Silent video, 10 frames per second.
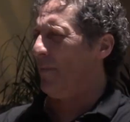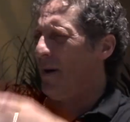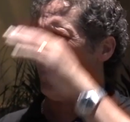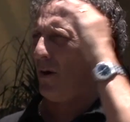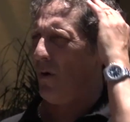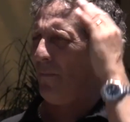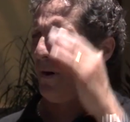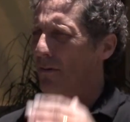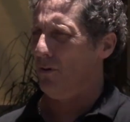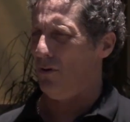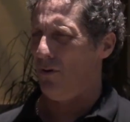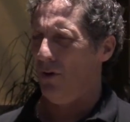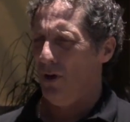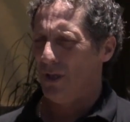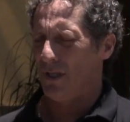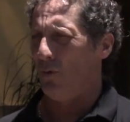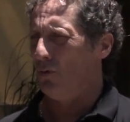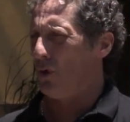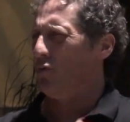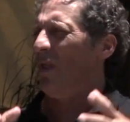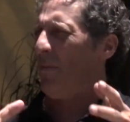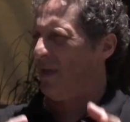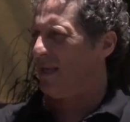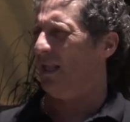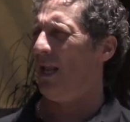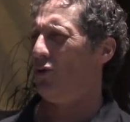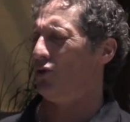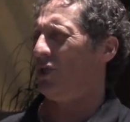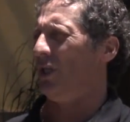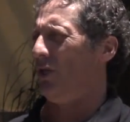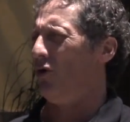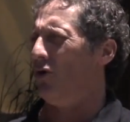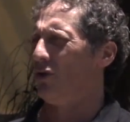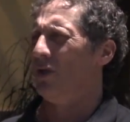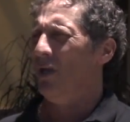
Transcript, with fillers: el Papa Juan Pablo II hizo una misa en el año 82.